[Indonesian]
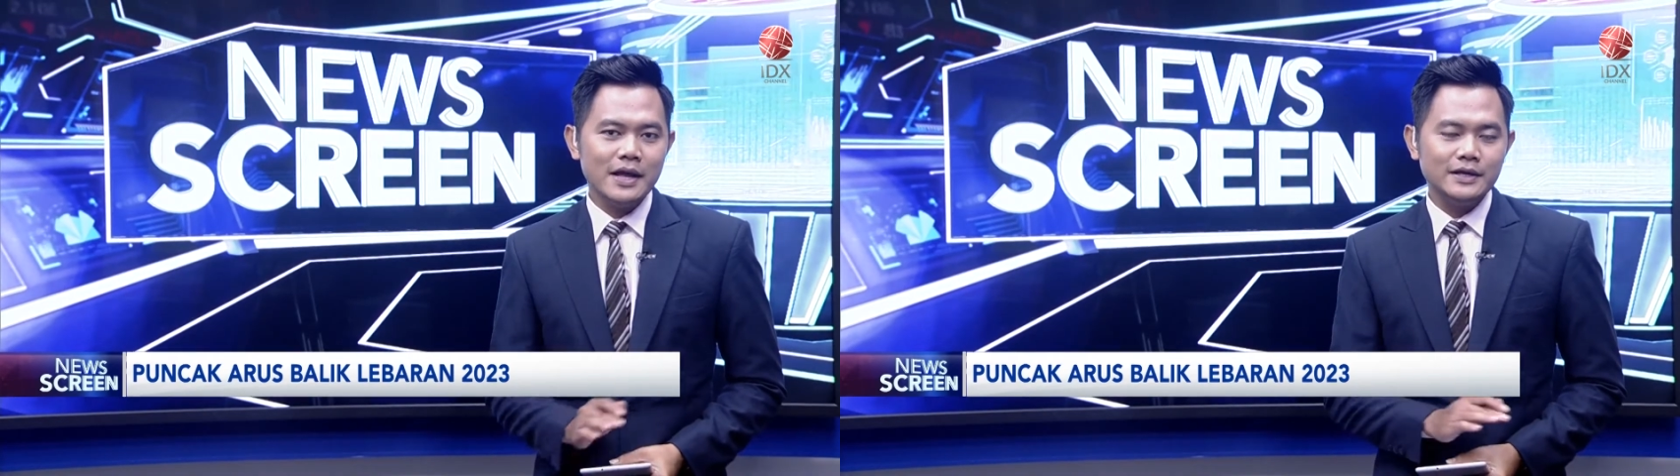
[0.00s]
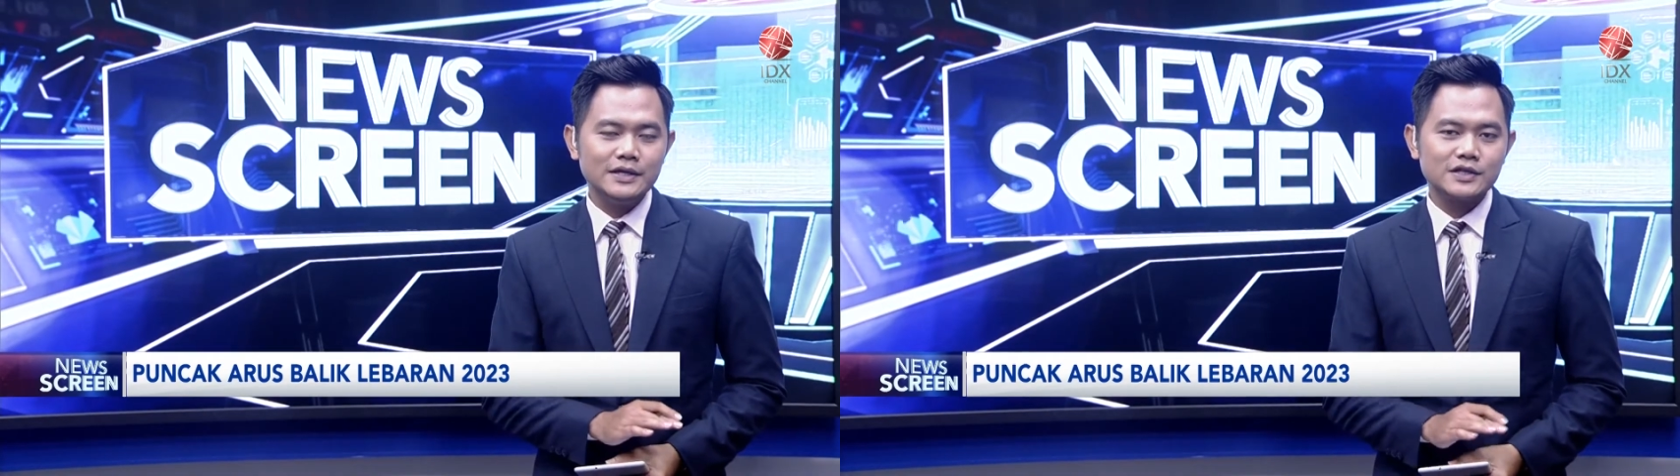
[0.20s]

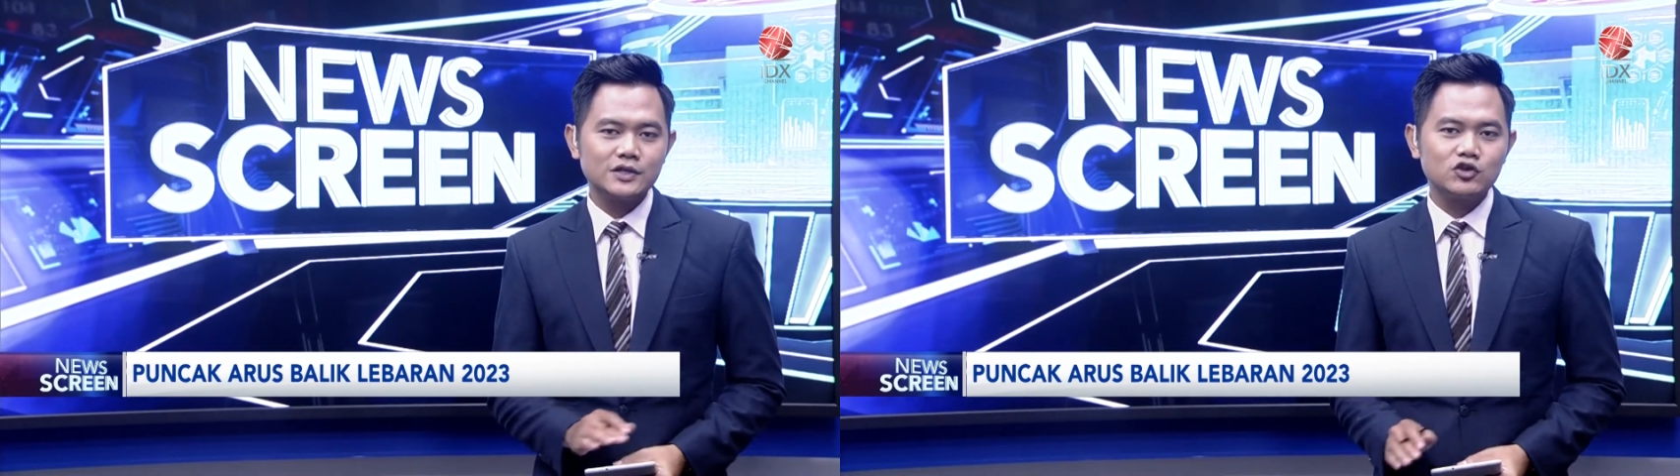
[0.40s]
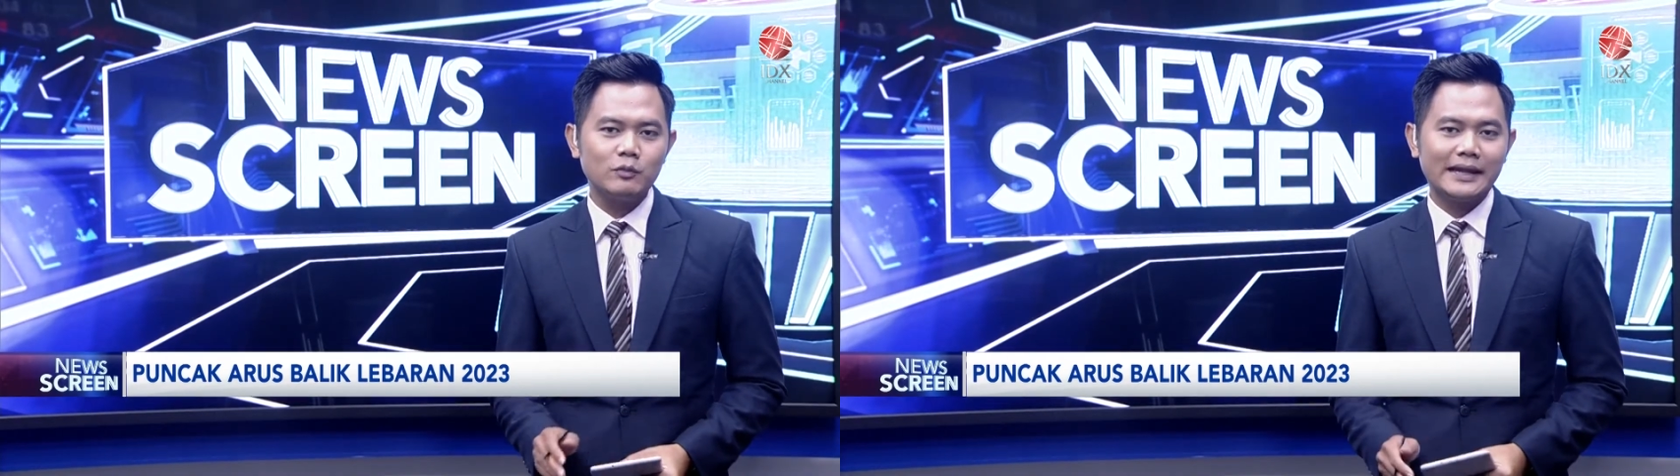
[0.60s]
di
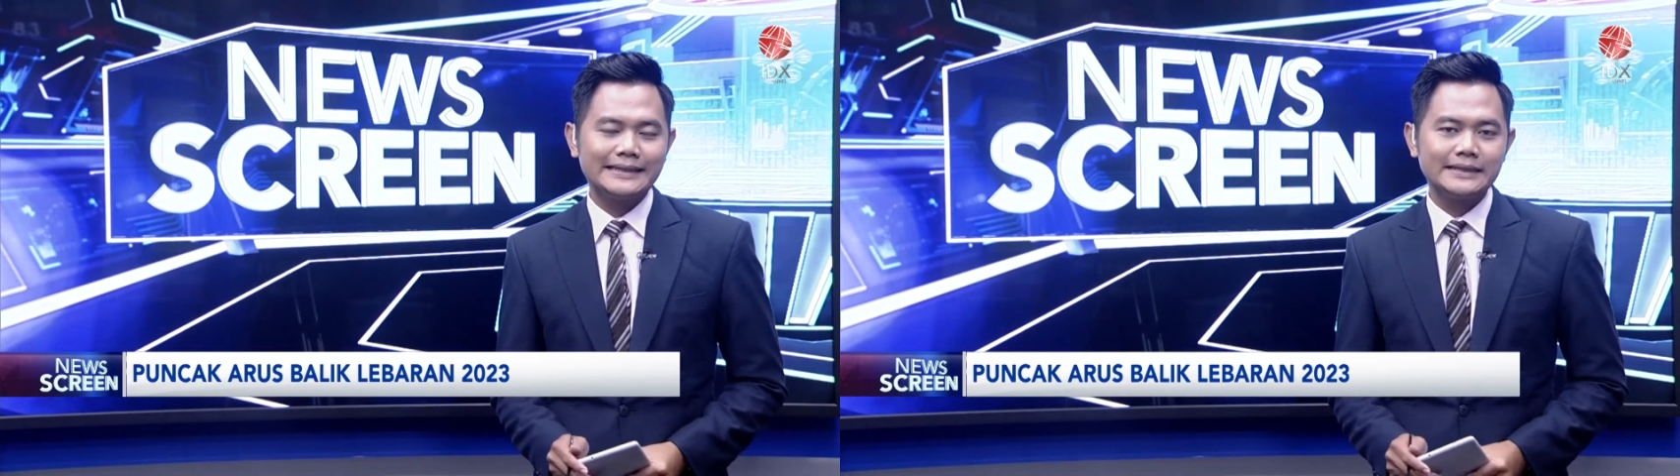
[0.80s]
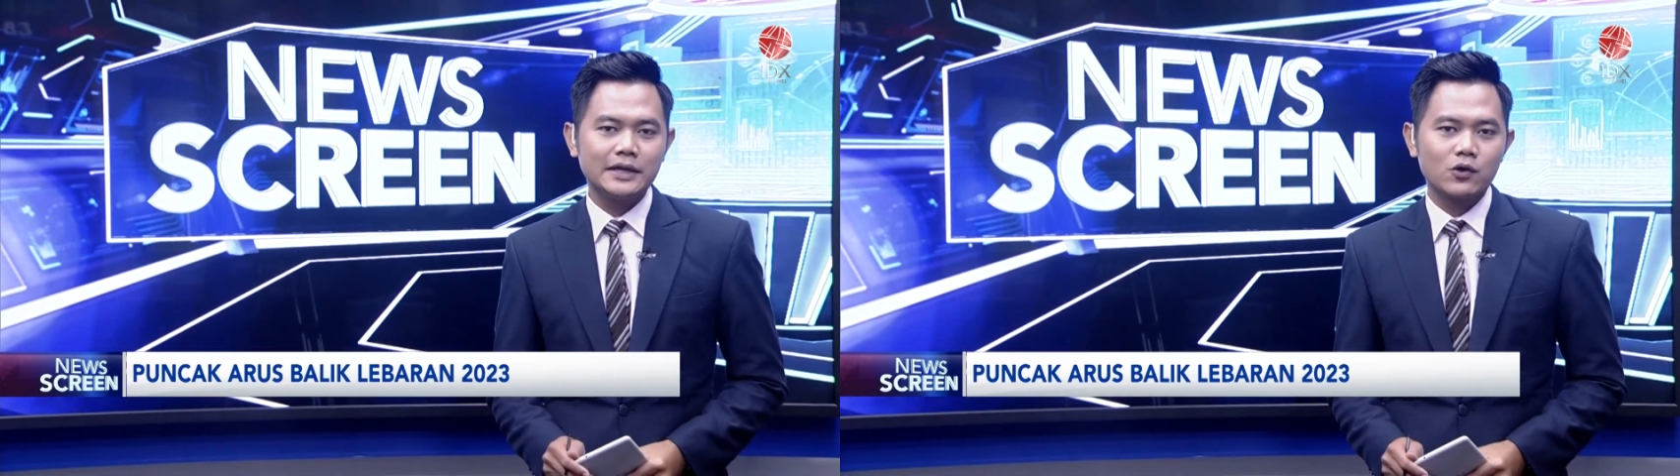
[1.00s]
sejumlah
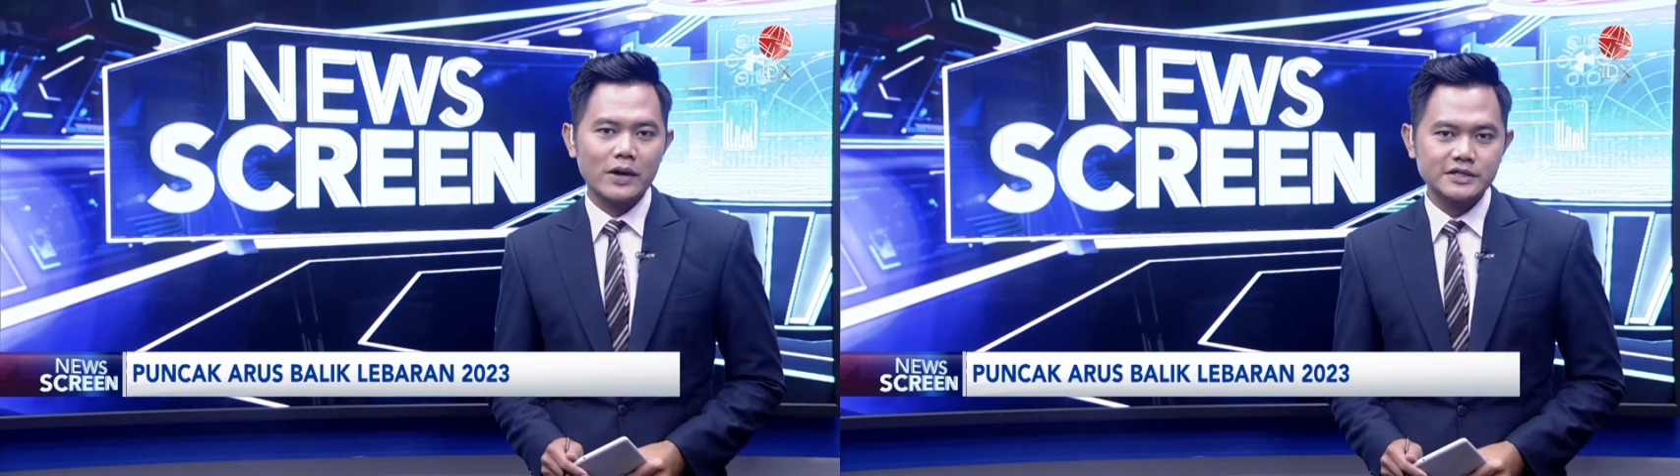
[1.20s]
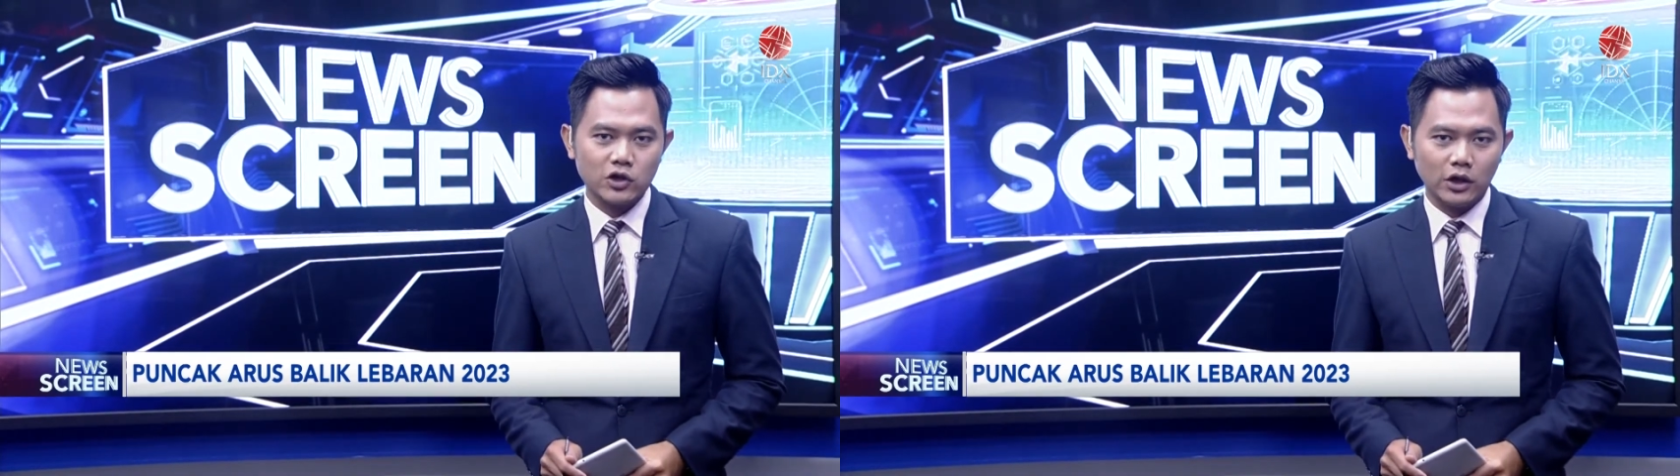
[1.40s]
titik
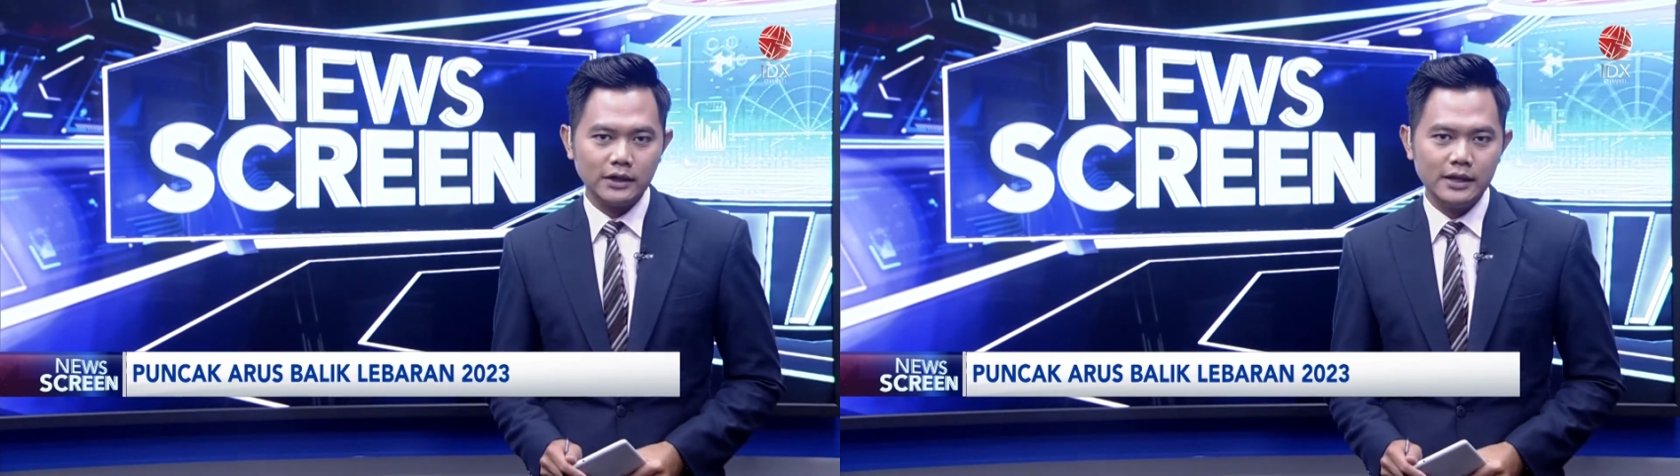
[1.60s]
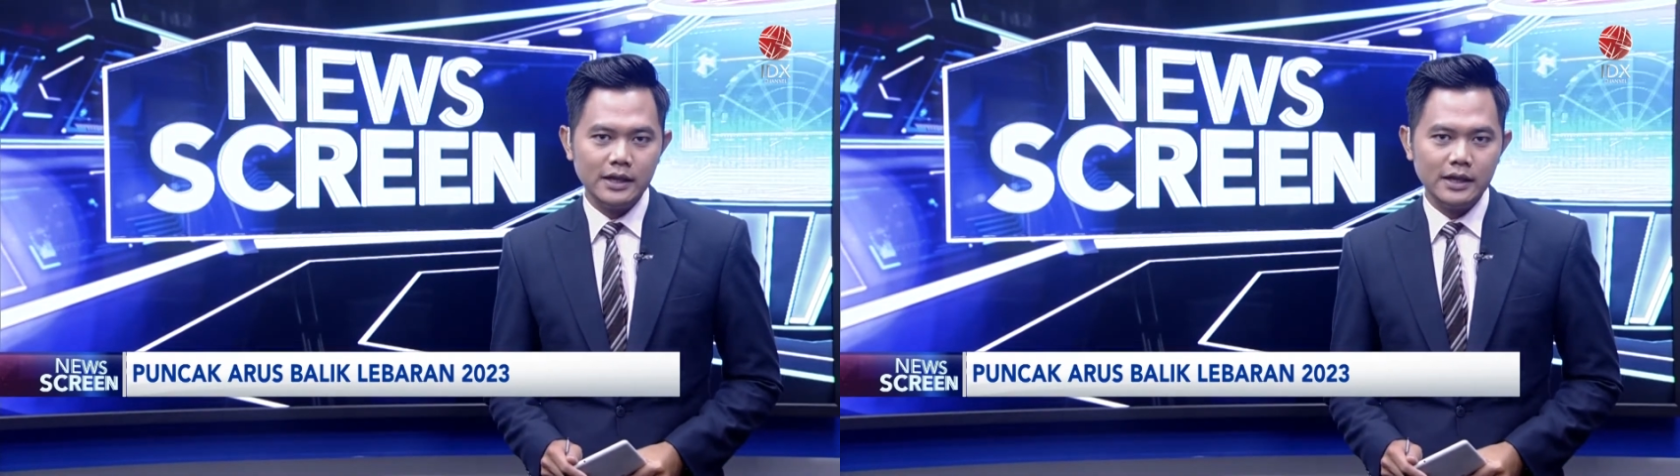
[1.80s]
ruas tol.